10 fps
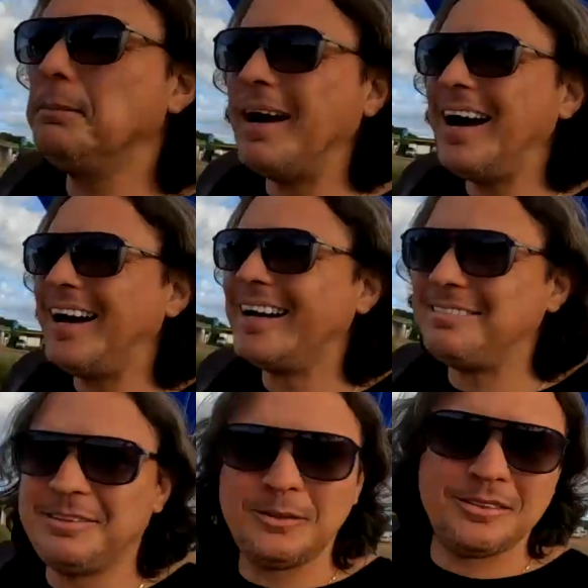
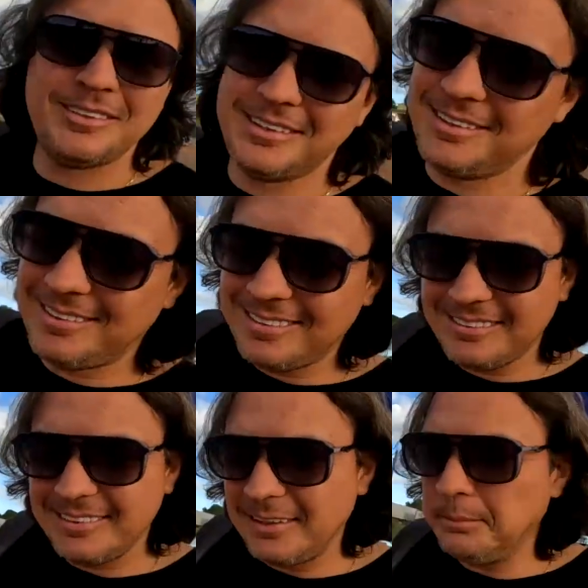Maravilhoso, gente.
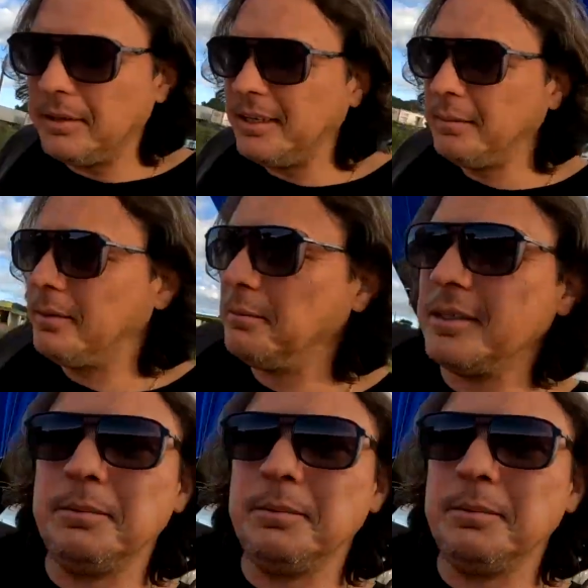Amo aí, amamos,